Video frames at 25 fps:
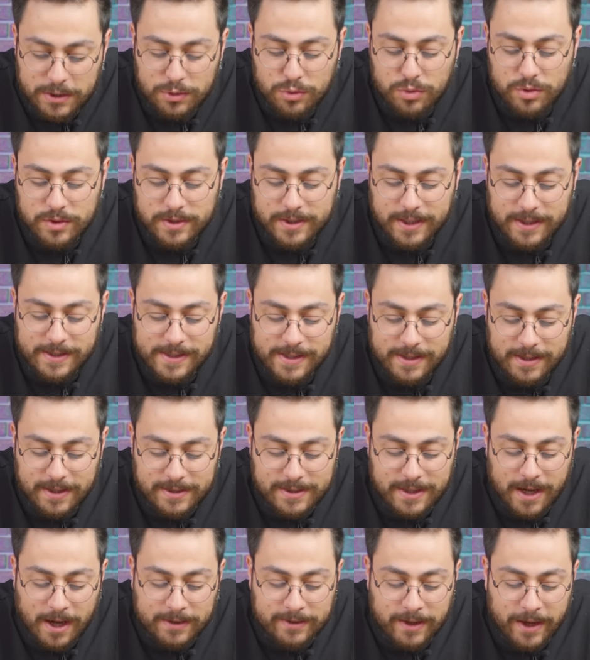
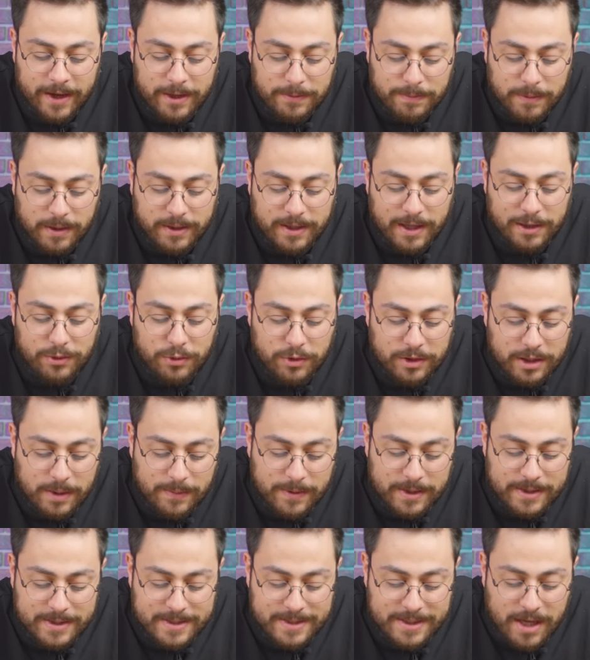1386 Adalet Bakanlığı
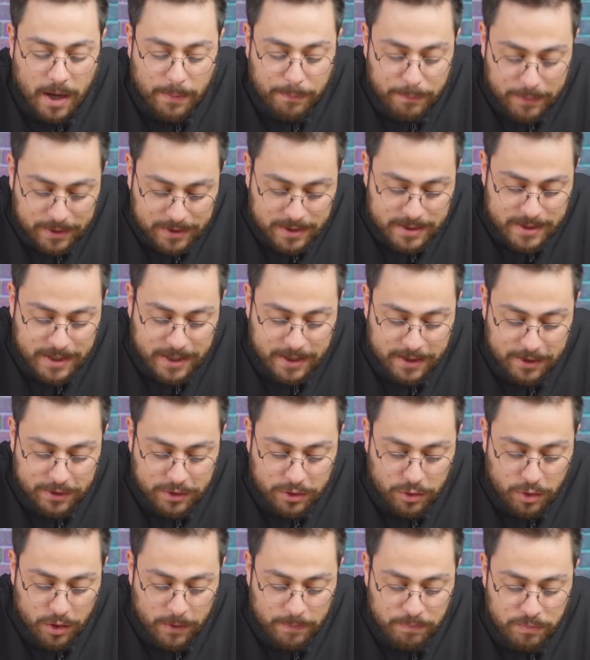ödemenizi yapmanız
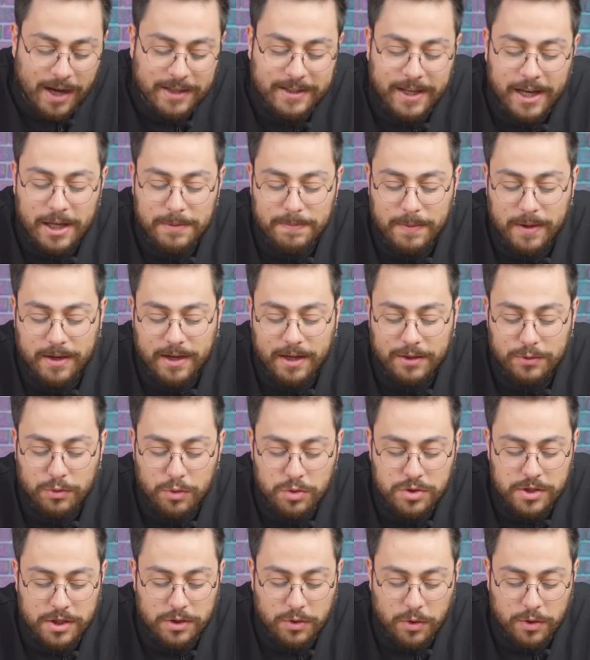gerekiyor. Adalet Bakanlığı
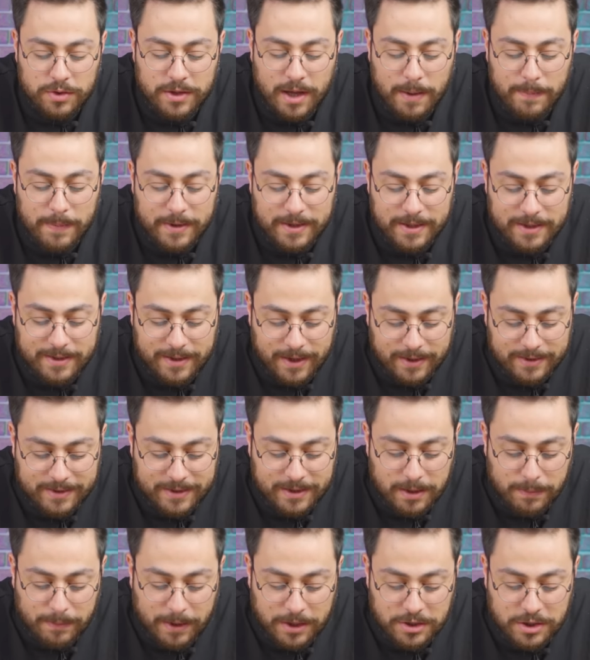ücret ödenmediği
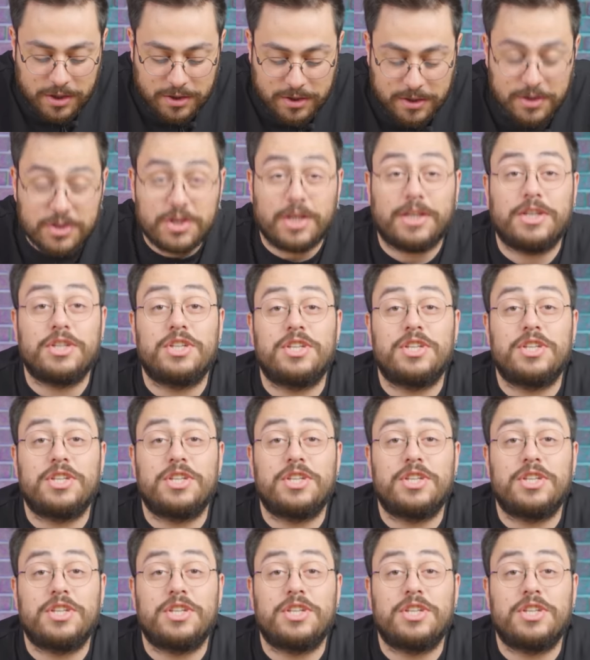takdirde başlatılacak